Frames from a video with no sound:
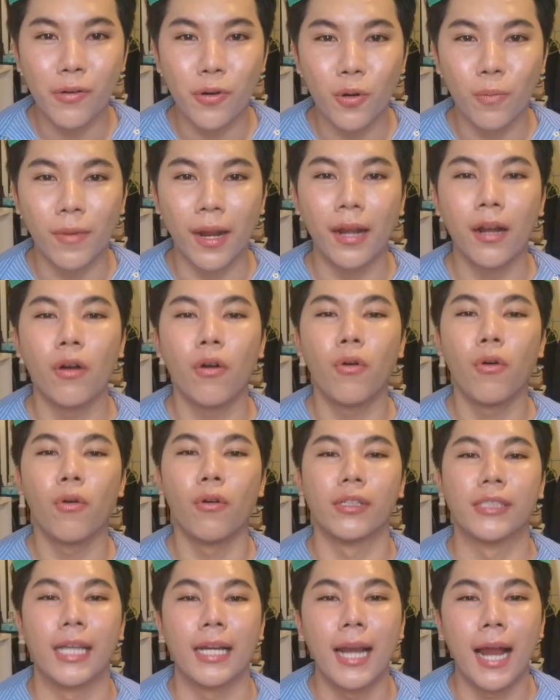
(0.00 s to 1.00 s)
รูมนะโอ้โห
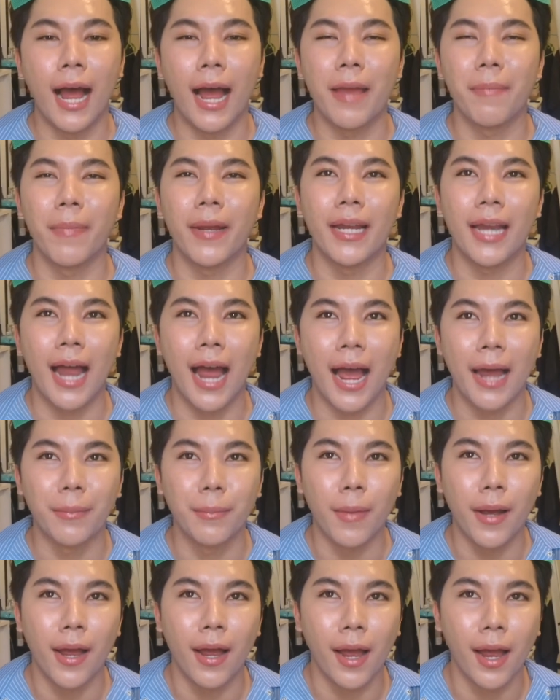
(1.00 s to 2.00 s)
ฉันหายไปนาน
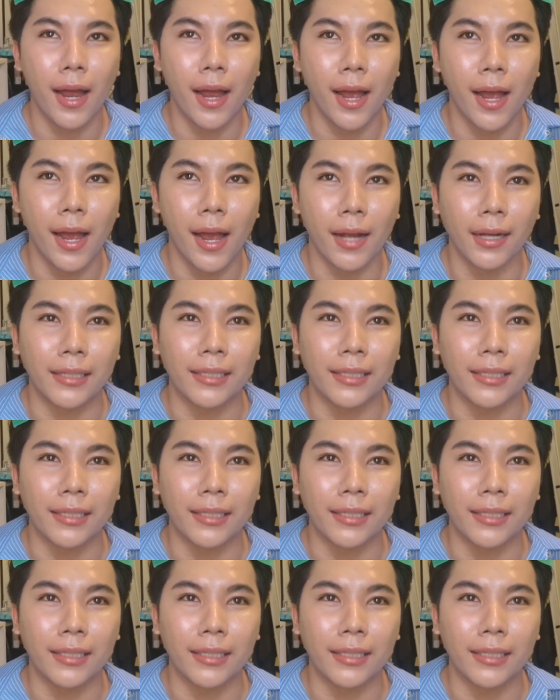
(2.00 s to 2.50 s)
มาก